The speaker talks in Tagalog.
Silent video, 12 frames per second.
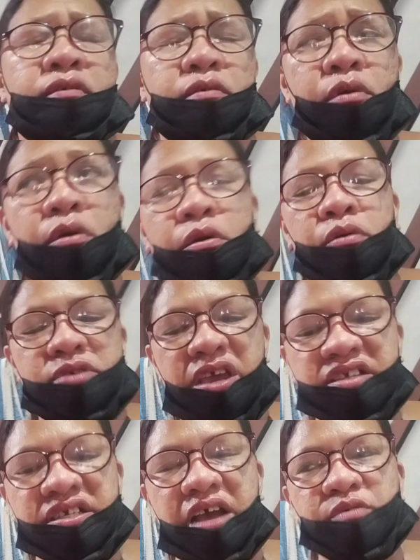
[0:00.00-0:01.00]
Oo,
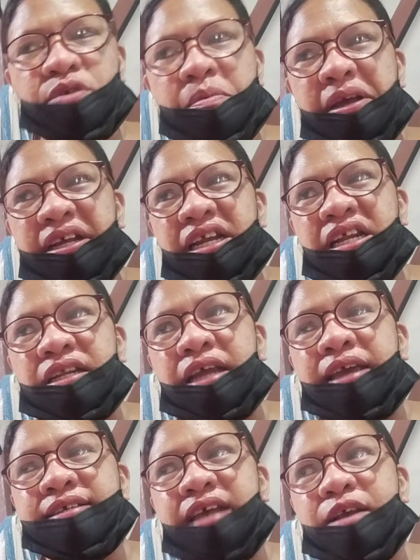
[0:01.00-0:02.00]
niya siya. Ang sama, ganang
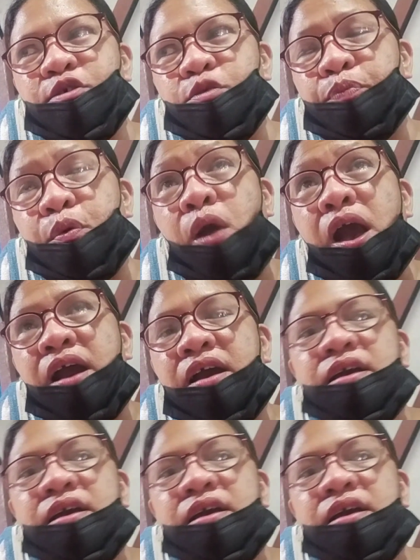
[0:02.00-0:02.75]
naisagol po ah.